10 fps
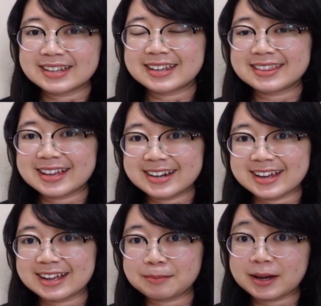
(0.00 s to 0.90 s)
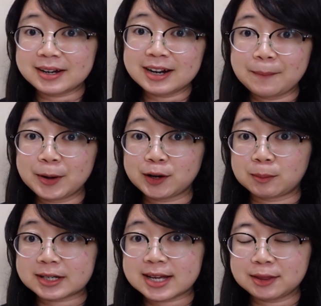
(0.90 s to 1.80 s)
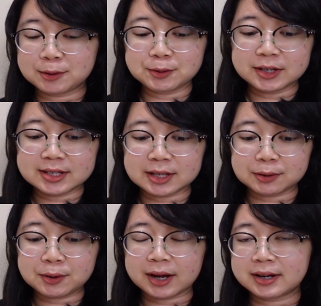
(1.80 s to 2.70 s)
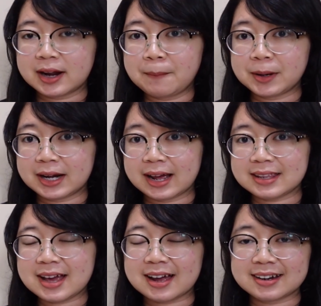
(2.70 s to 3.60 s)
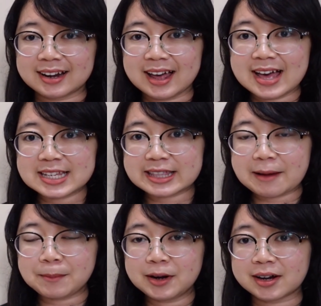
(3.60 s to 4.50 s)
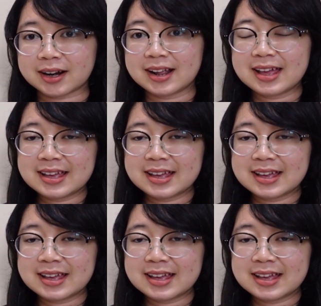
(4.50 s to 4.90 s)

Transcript: Kita lihat pada gambar nomor satu, di situ ada bendanya adalah stapler.